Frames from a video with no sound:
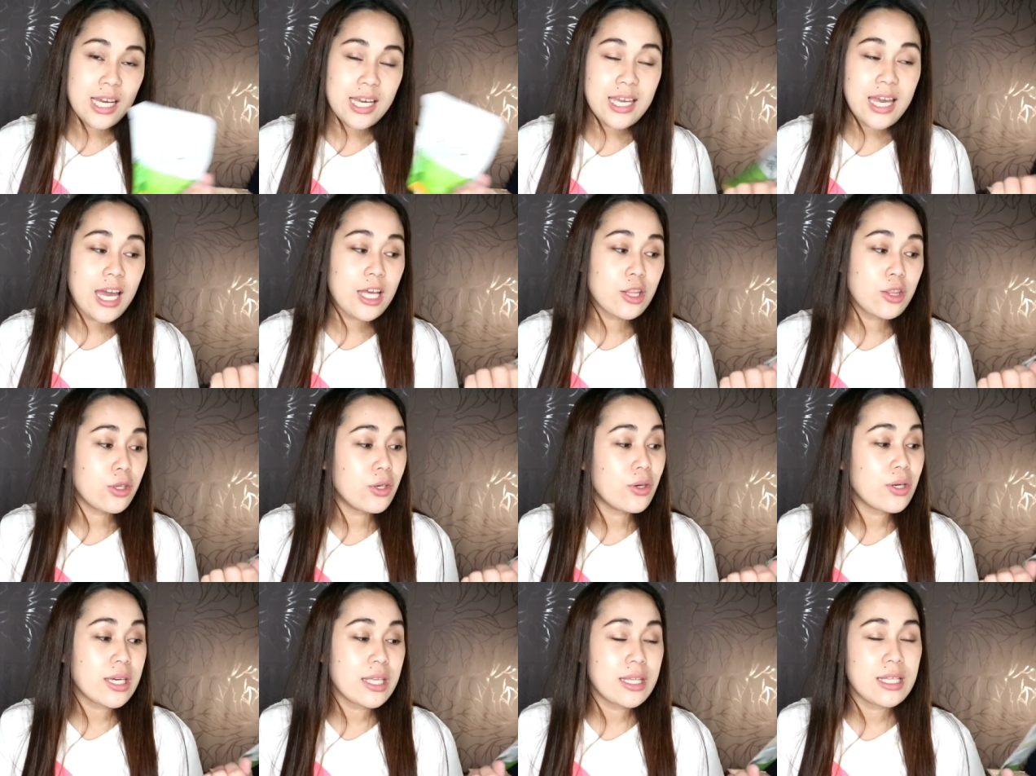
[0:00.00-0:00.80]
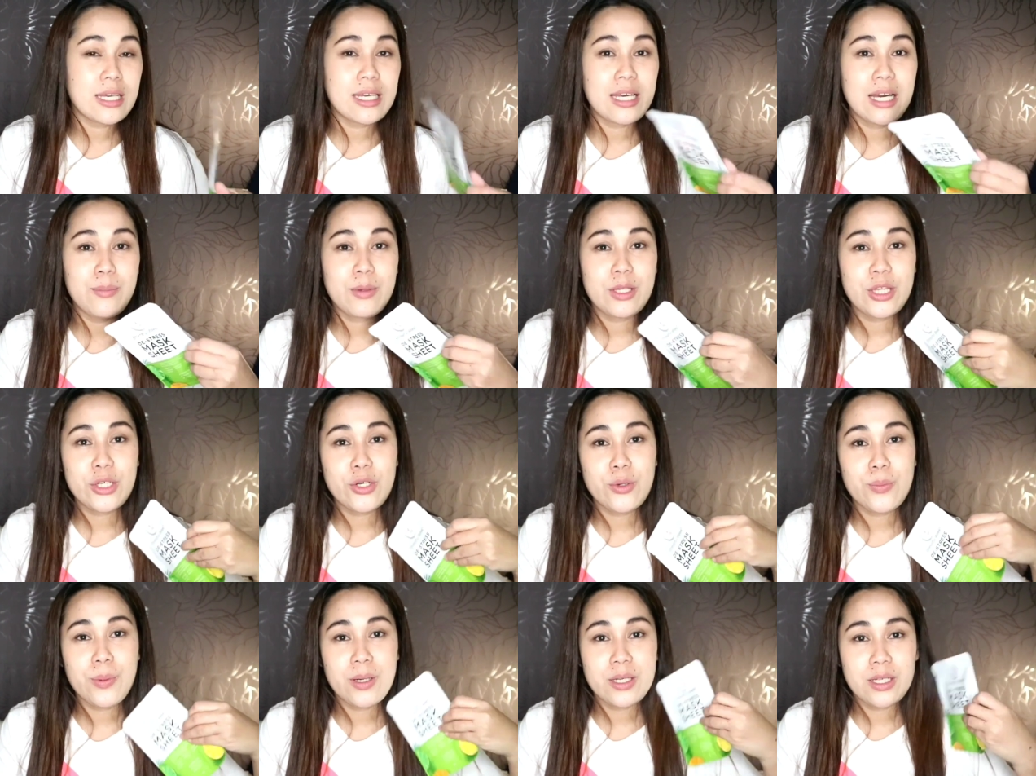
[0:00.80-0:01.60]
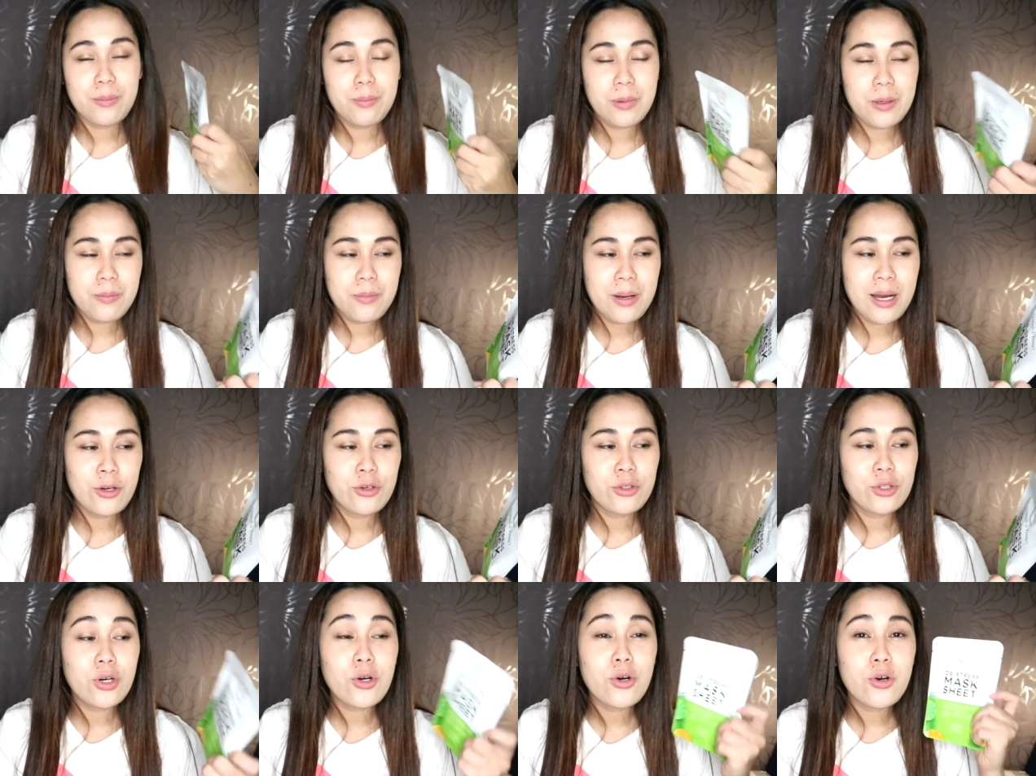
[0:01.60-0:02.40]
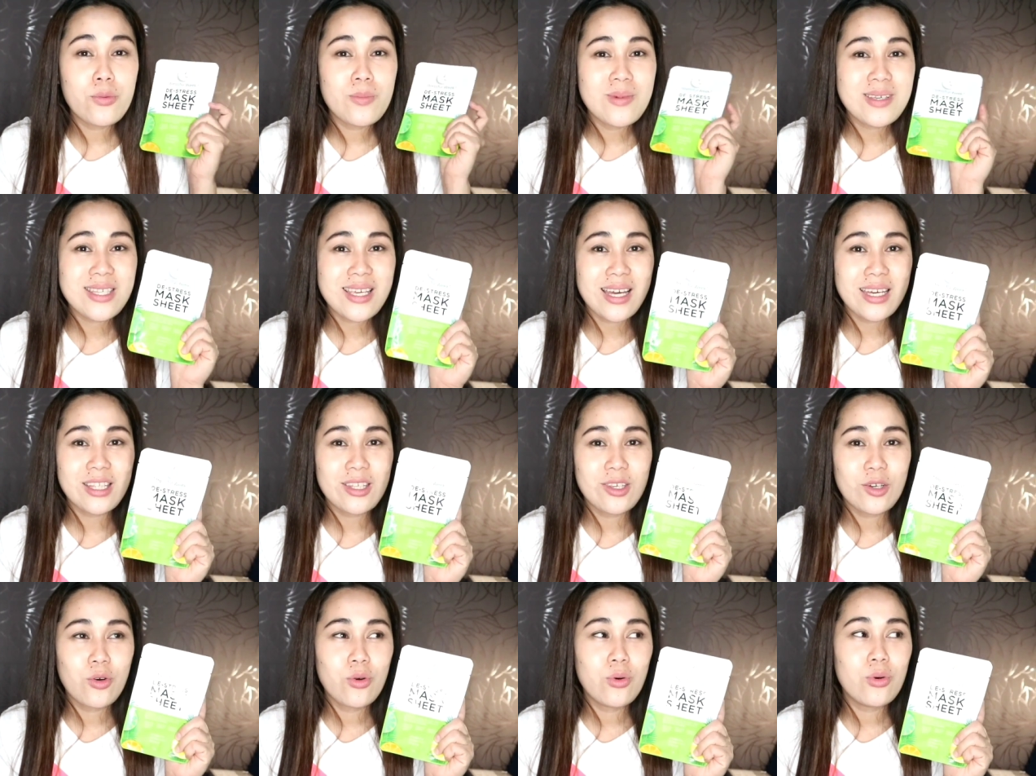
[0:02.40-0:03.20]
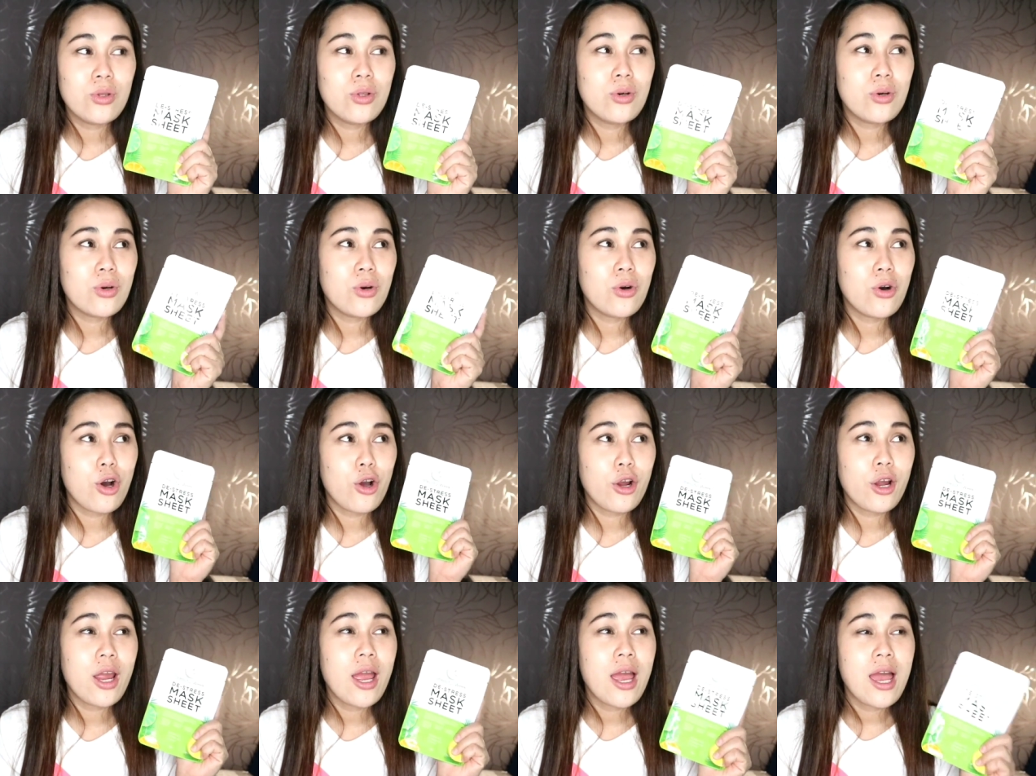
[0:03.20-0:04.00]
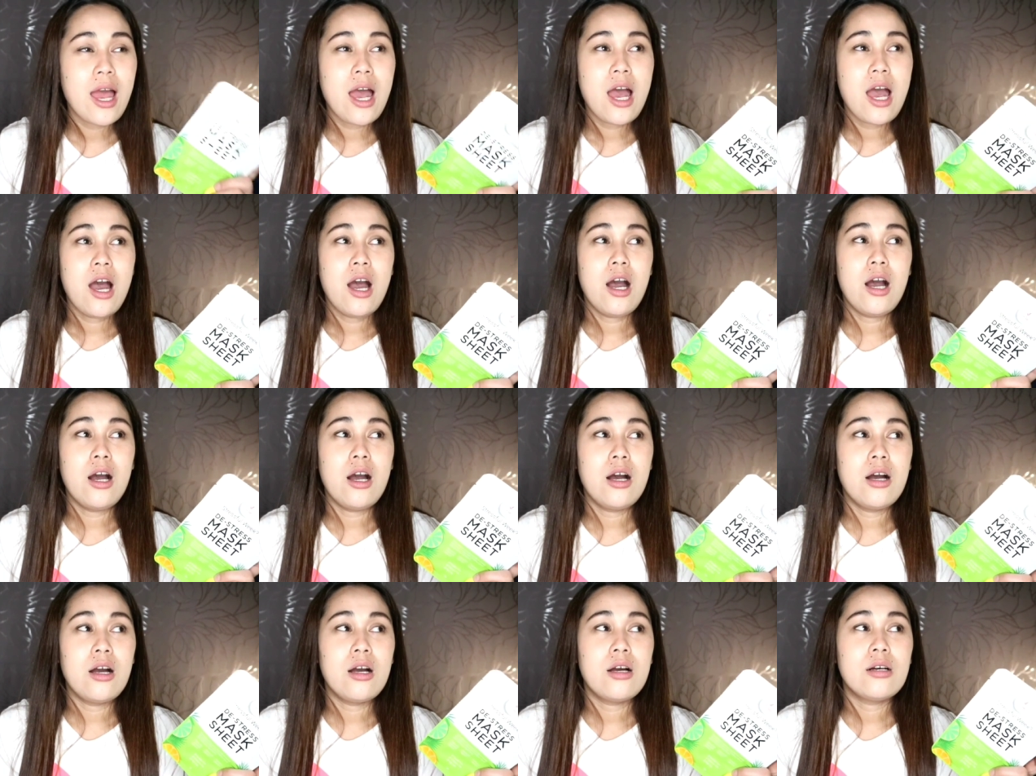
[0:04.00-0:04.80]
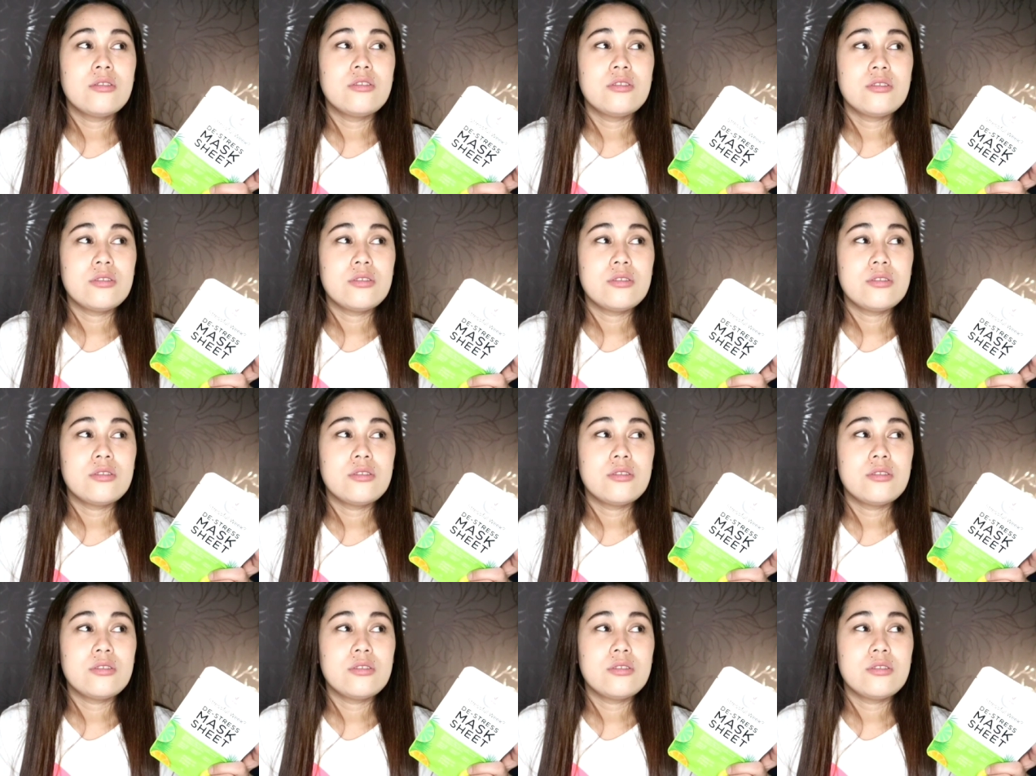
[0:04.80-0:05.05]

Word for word: Kaya ito yung ginagamit ko pag napapagod ako, masakit yung ulo ko, or uh,